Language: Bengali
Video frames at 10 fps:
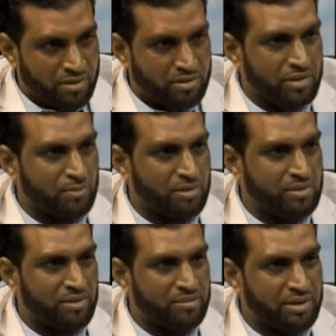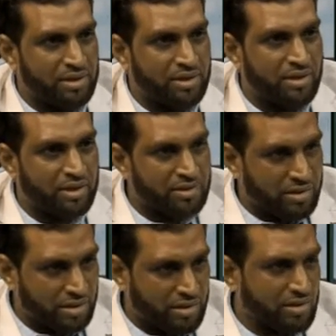যে বলছিলাম যে
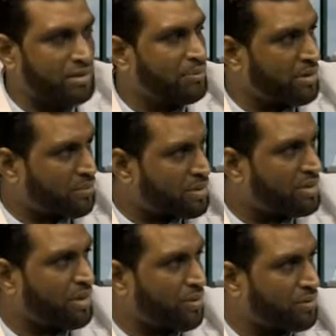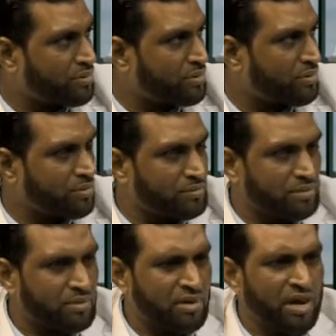একসাথে টেবিলে বসে খাওয়ার জন্য
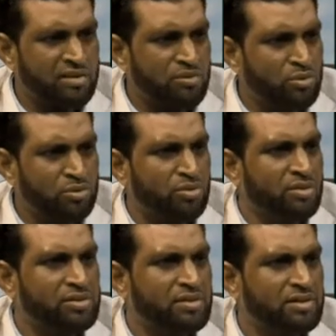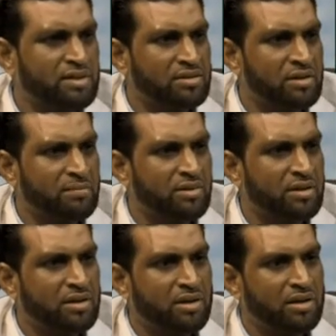আজ কত ধরনের জিনিস আছে আপনি
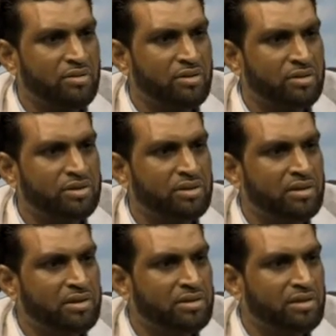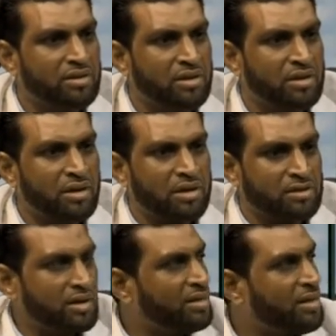ওদের সাথে একসাথে
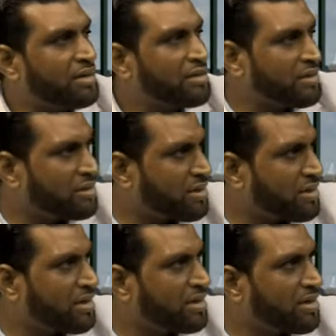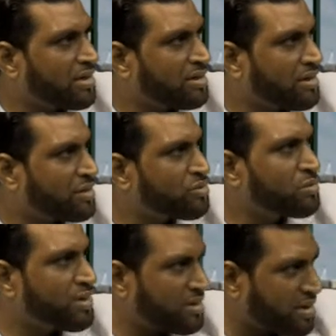ছেলে থাকলে সাথে ছেলেকে নিয়ে
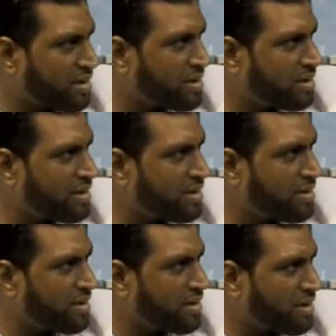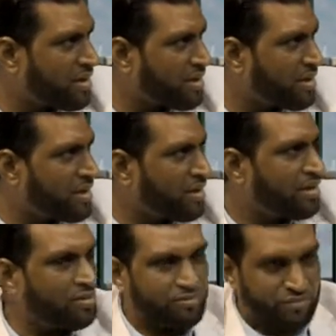সুইমিংয়ে যান হ্যাঁ
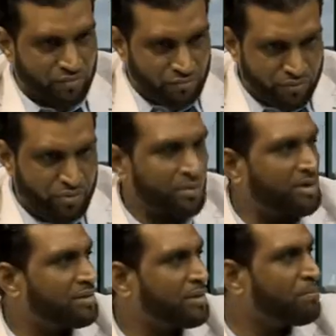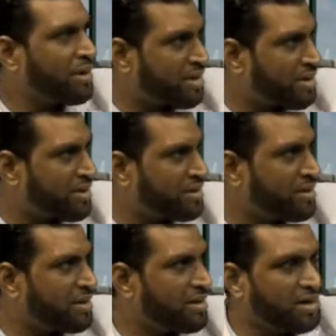ফুটবলে যান পার্কে নিয়ে
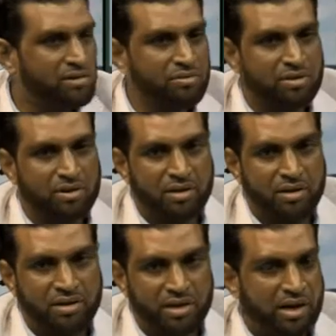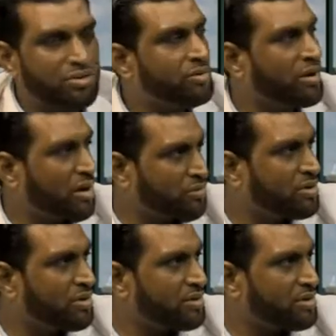যান একটু ডে আইট
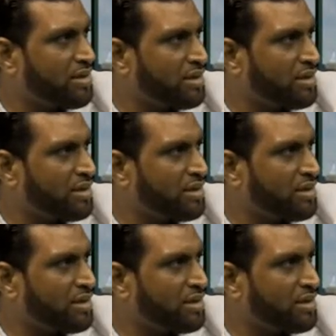আউটিংয়ে যান